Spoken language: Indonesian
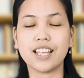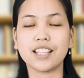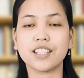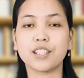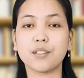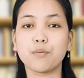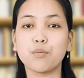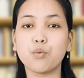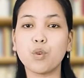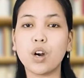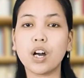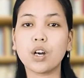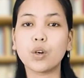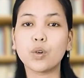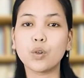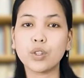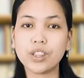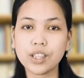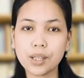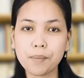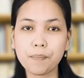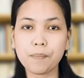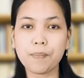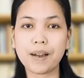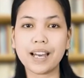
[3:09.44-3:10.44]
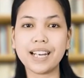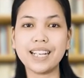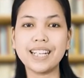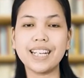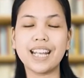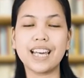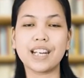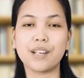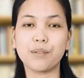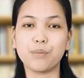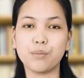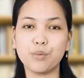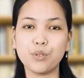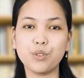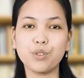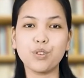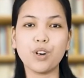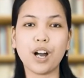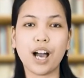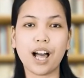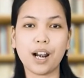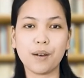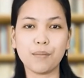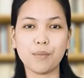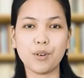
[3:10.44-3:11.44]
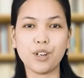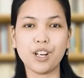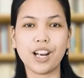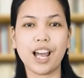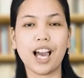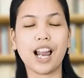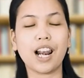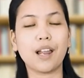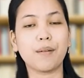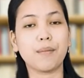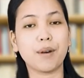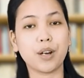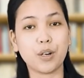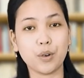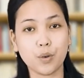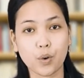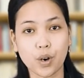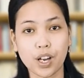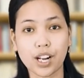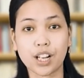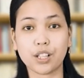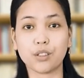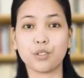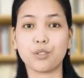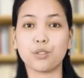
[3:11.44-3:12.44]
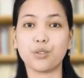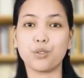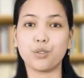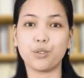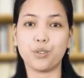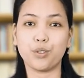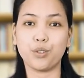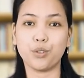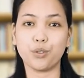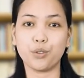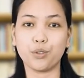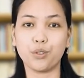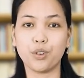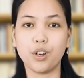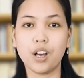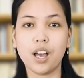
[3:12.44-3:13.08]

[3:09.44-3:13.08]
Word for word: sebuah kutipan dari buku Almond halaman 207.